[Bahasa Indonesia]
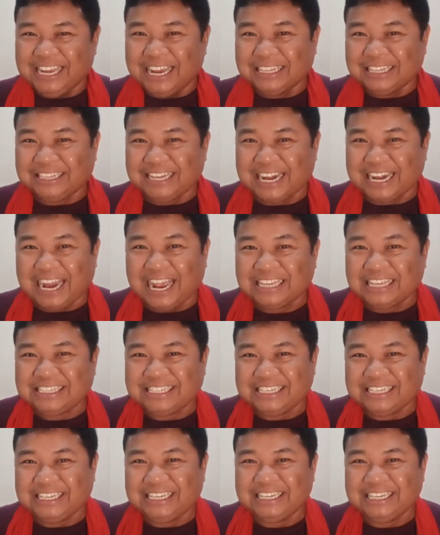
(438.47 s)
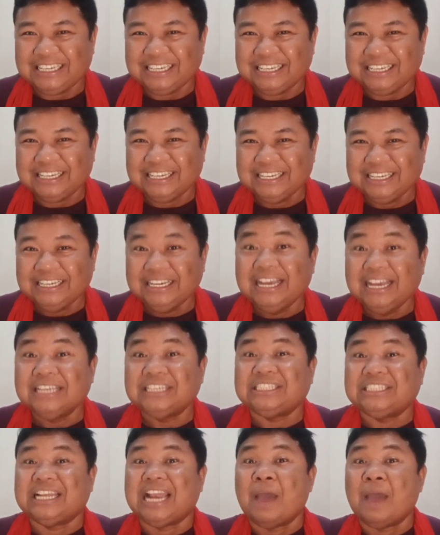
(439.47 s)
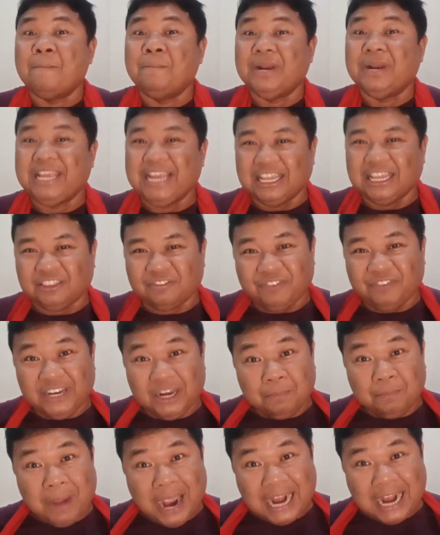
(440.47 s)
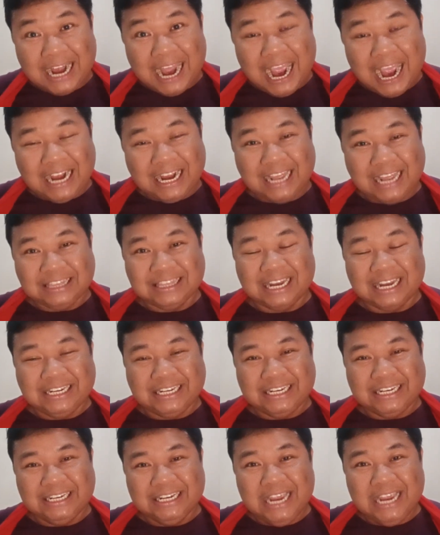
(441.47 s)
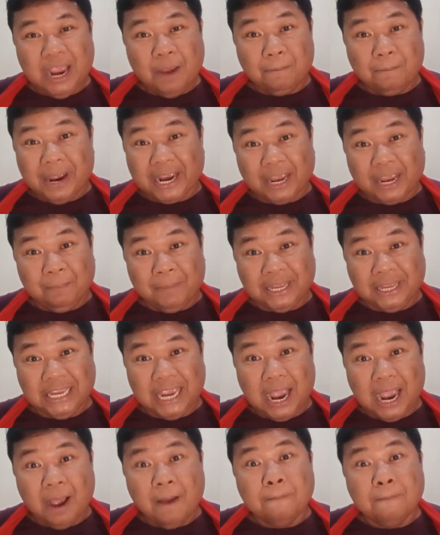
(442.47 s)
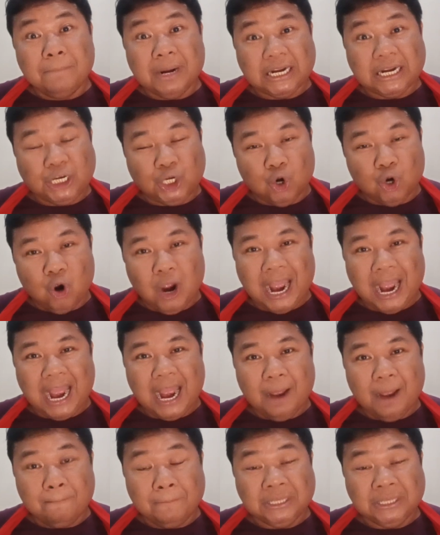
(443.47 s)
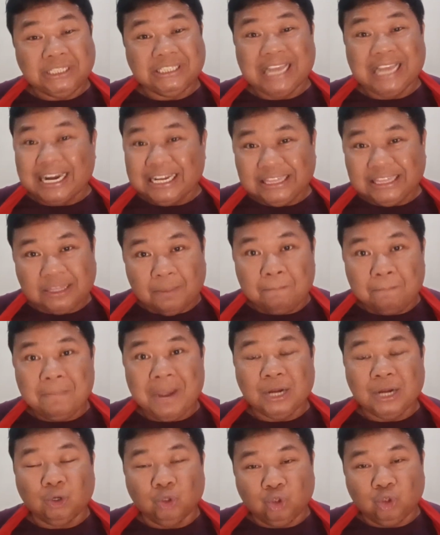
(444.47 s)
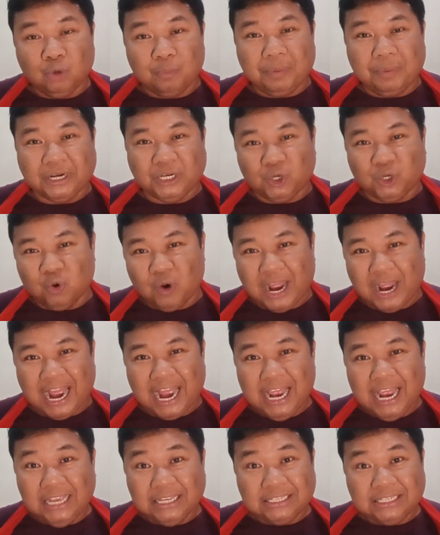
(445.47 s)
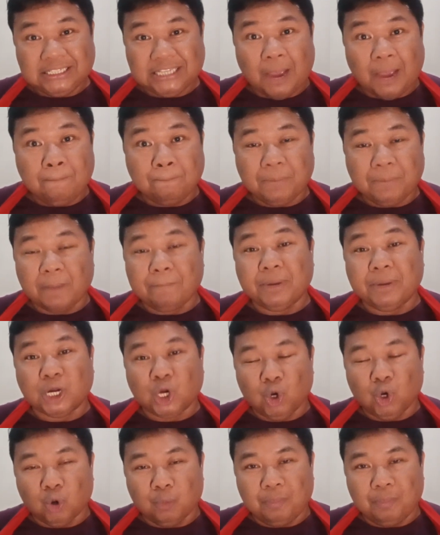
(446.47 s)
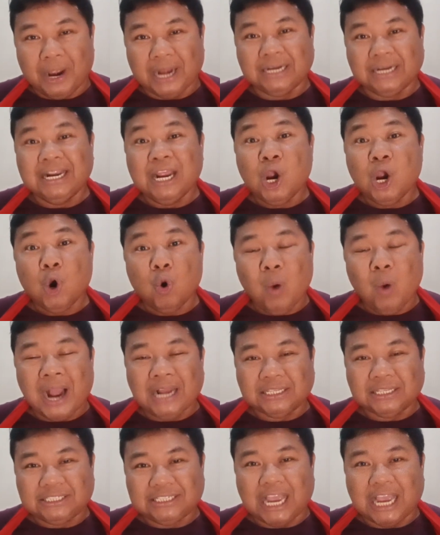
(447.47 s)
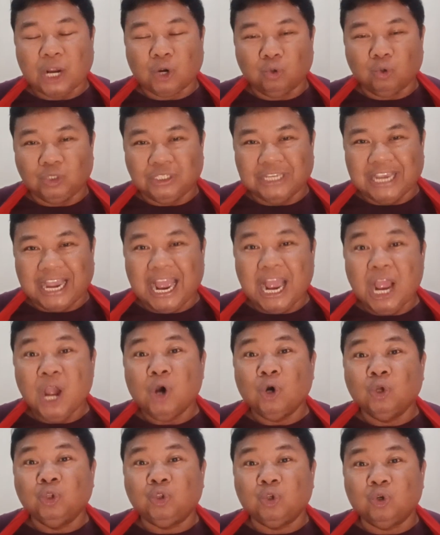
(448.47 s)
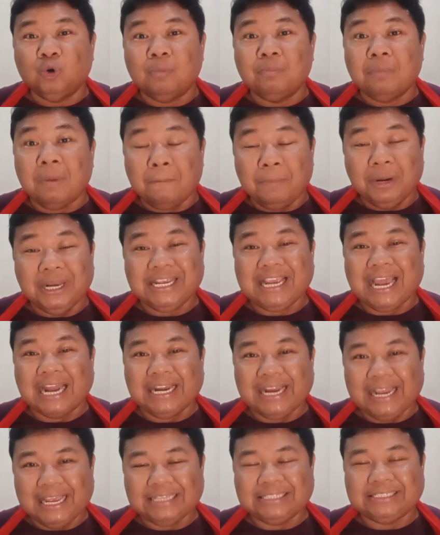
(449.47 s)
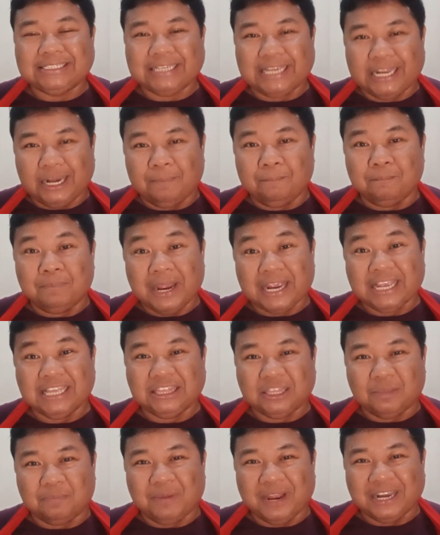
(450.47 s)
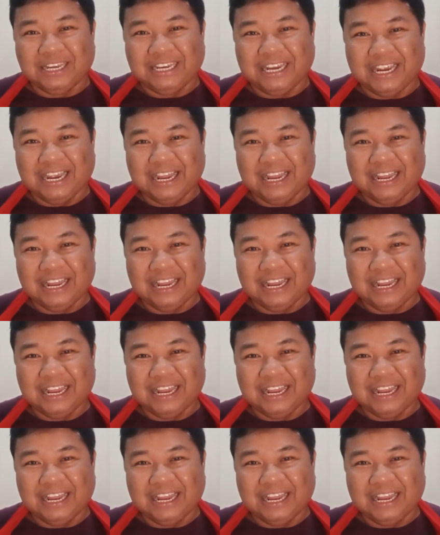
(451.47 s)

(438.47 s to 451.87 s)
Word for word: yang terkasih, setelah melihat film anak-anak tadi, bagaimana berdoa, mencari teman untuk berdoa, sampai berkorban uang sakunya untuk membelikan es krim bagi temannya.